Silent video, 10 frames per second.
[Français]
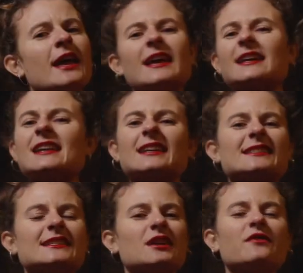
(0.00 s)

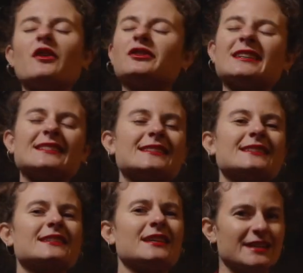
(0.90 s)
éclectiques,
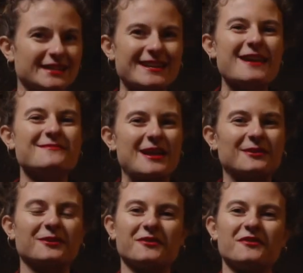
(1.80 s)
fantastiques. J'aime la langue